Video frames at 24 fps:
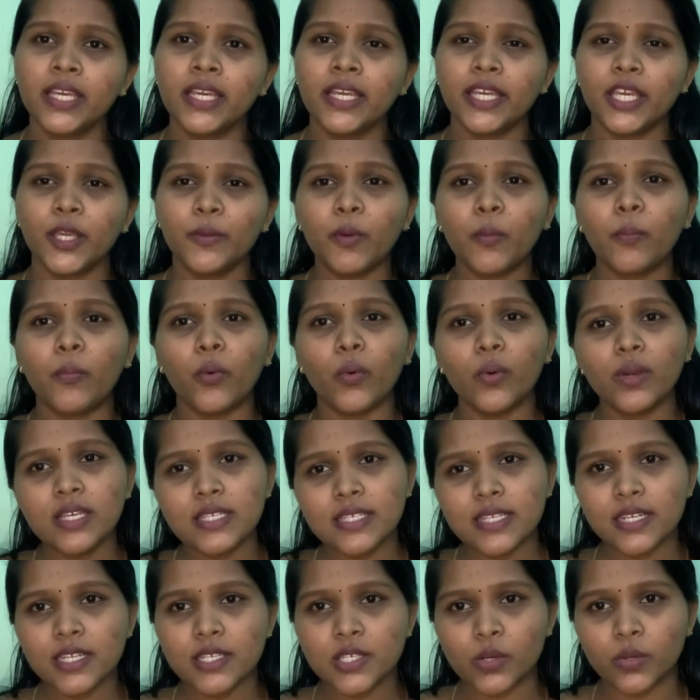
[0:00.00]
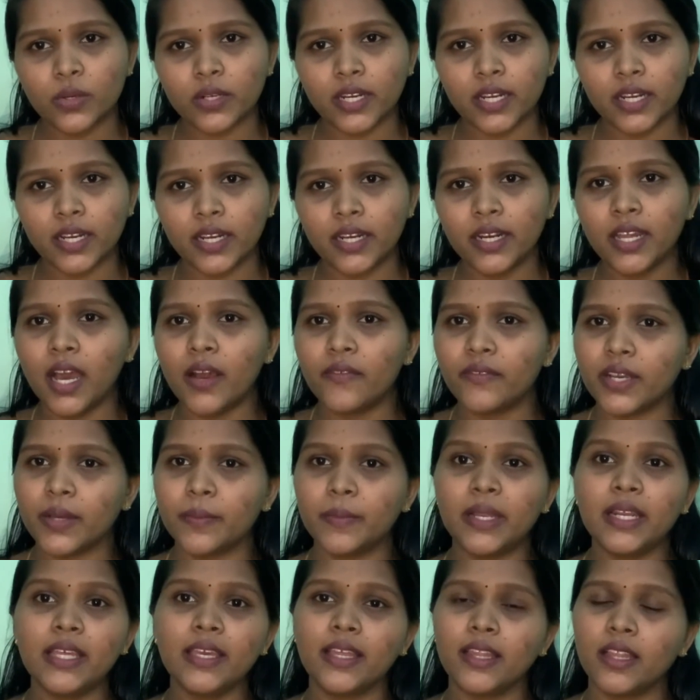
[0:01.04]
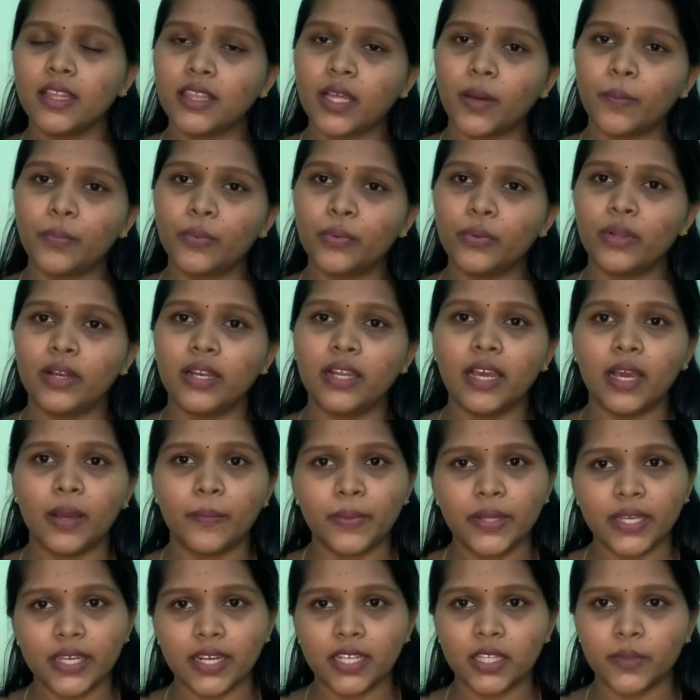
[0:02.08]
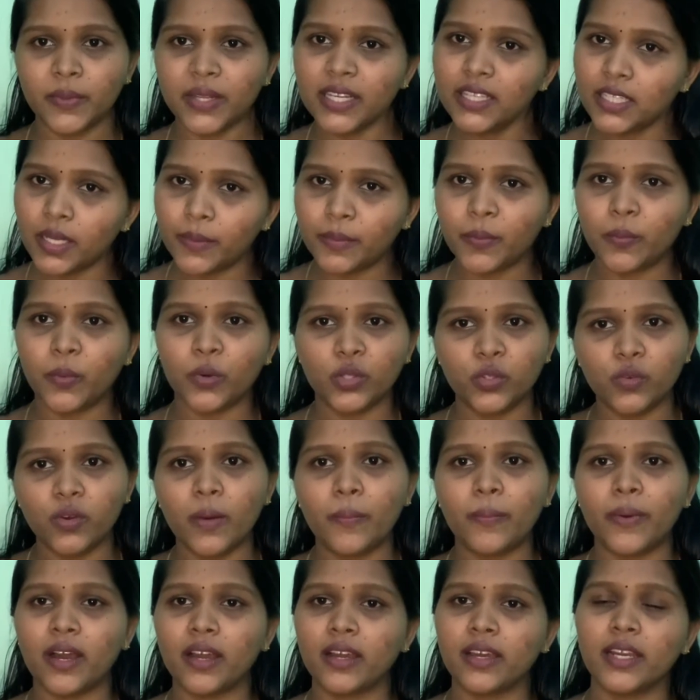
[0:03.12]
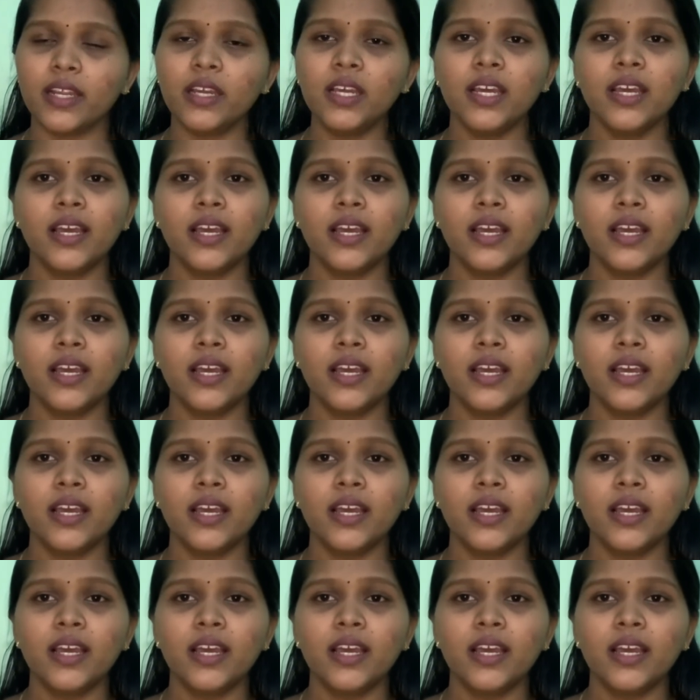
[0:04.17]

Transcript: இப்போ போலீஸ் என்ன சொல்கிறாங்கன்னா அவங்க மேலே எந்த தப்பும் இல்லை அப்படிங்கிறது மாதிரி நம்ம பொதுவாக பார்க்குற